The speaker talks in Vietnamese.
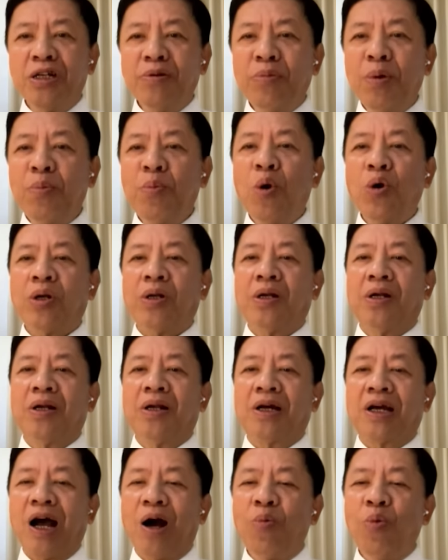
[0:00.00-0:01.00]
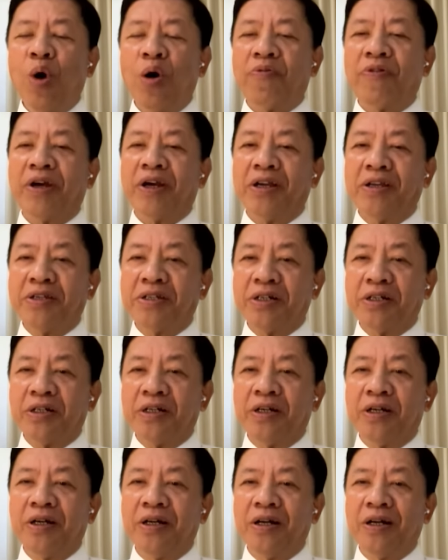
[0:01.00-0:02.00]
91 cáo buộc về hình
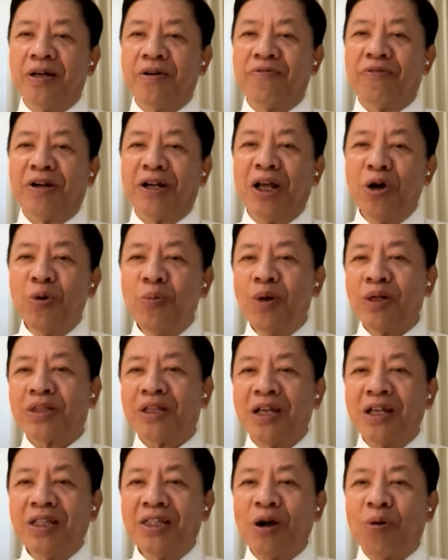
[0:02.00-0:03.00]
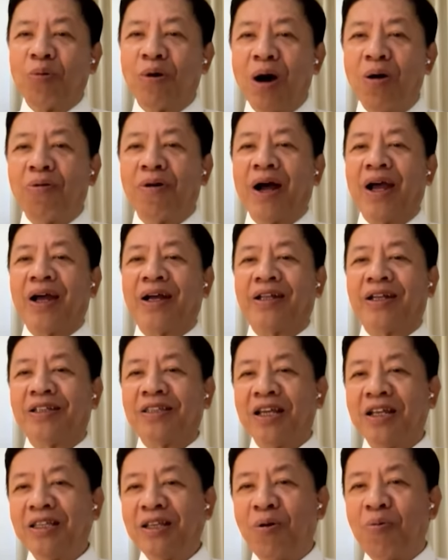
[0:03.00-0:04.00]
sự. Và nếu mà tính tổng cộng lại người
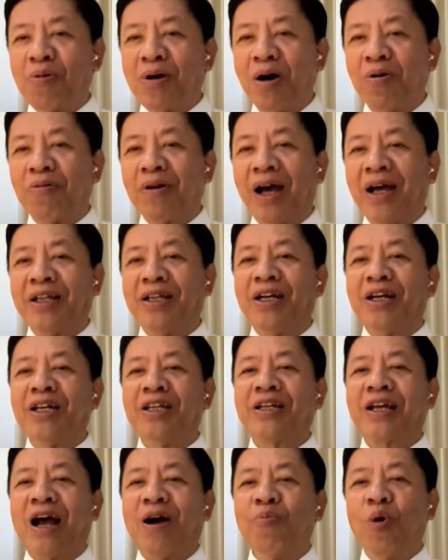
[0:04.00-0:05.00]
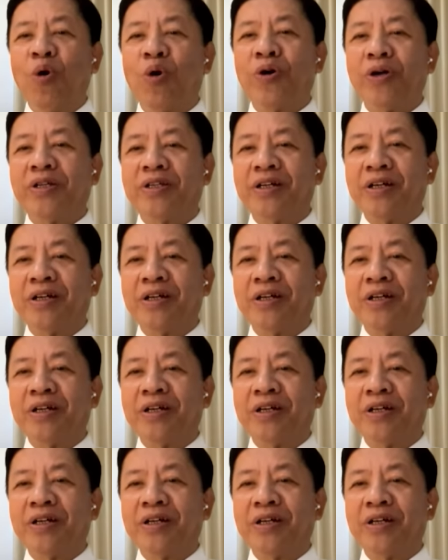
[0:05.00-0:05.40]
ta tính tổng cộng lại những cái cáo buộc